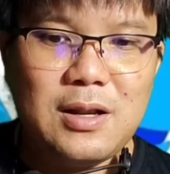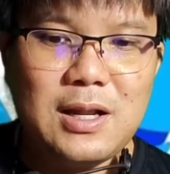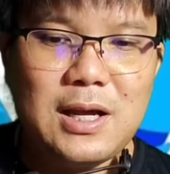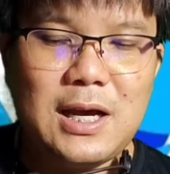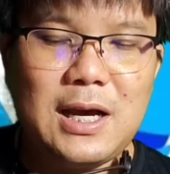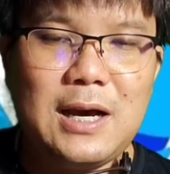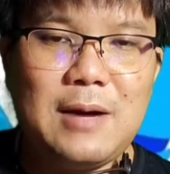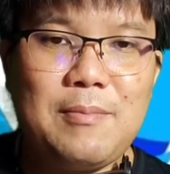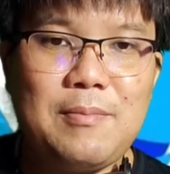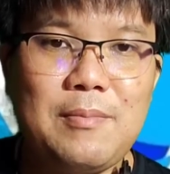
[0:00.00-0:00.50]
นะ
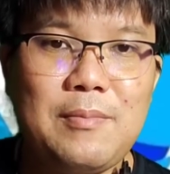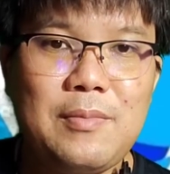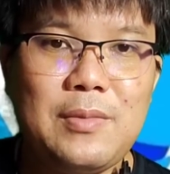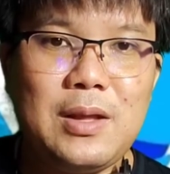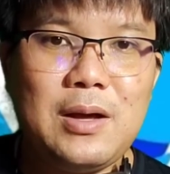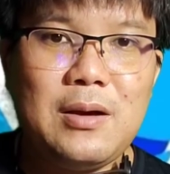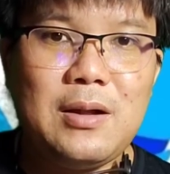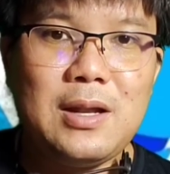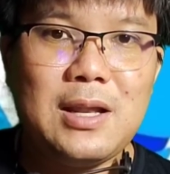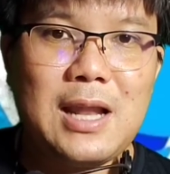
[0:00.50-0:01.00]
ครับ
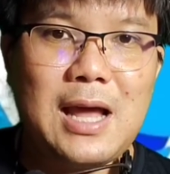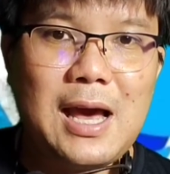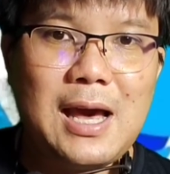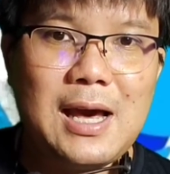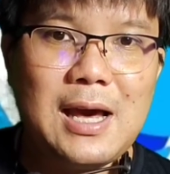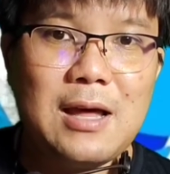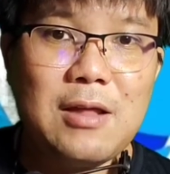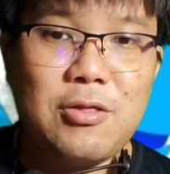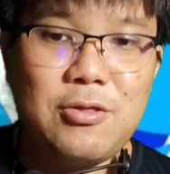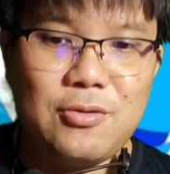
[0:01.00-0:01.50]
น่า
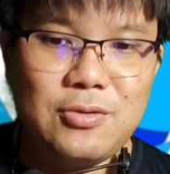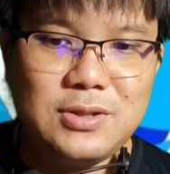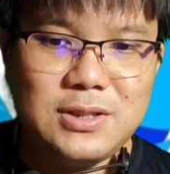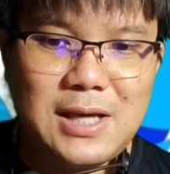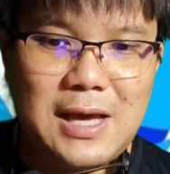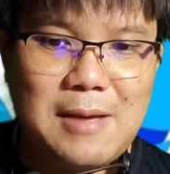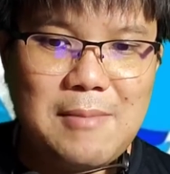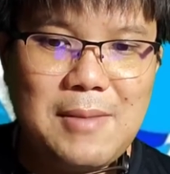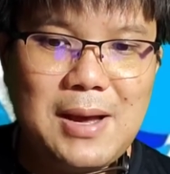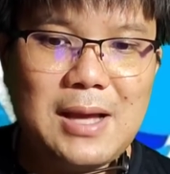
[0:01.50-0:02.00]
สน
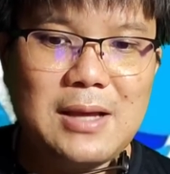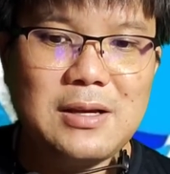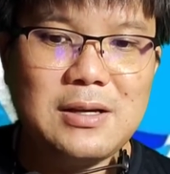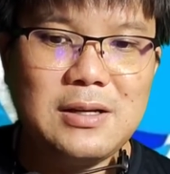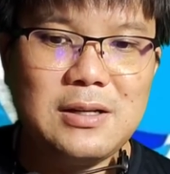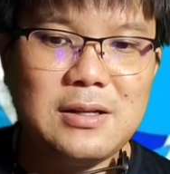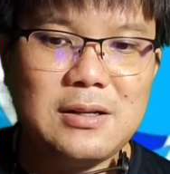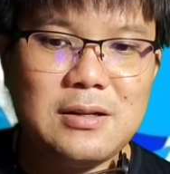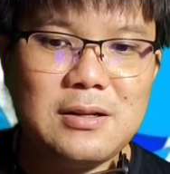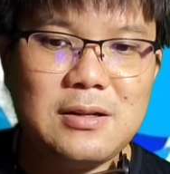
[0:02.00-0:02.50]
ใจมาก
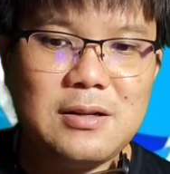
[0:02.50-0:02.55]
ขึ้น